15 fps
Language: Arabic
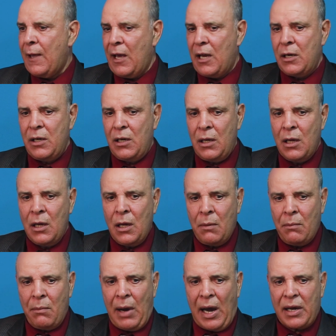اني
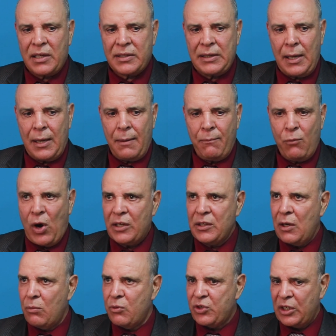معرسه
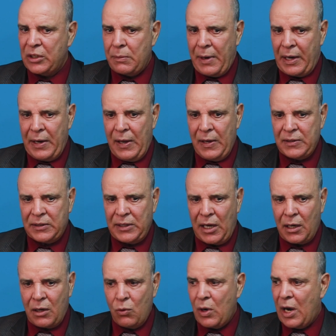بوحده وباش نكتب عليها
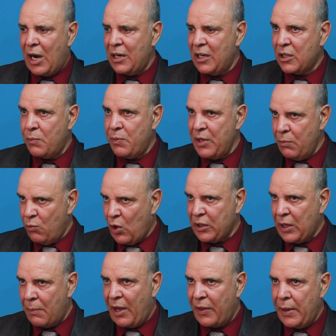صداق وقال طبيب
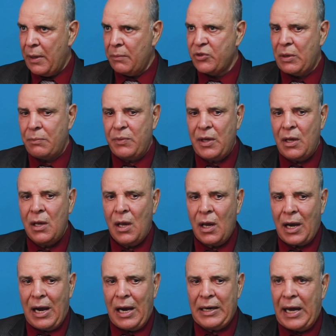وقتها بحذايا بجنبي
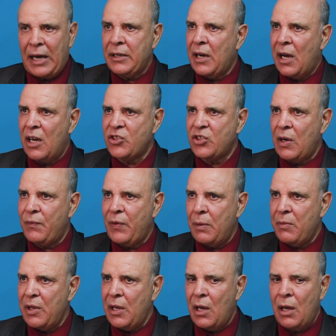قال عندنا 10%
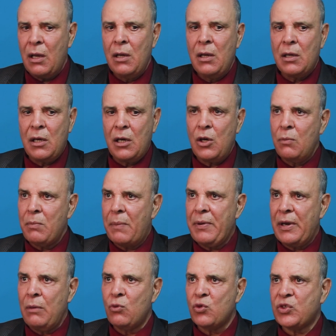اللي هما
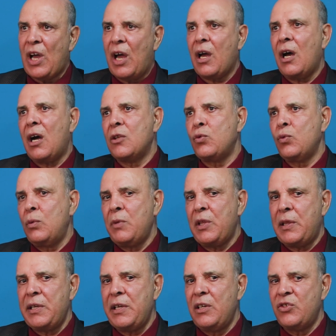بين المساحقات
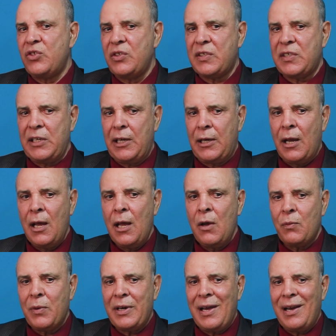والمثليين الجنسيين
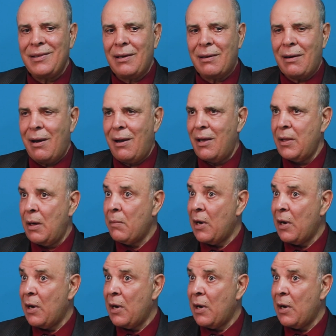ولهذا راى هذا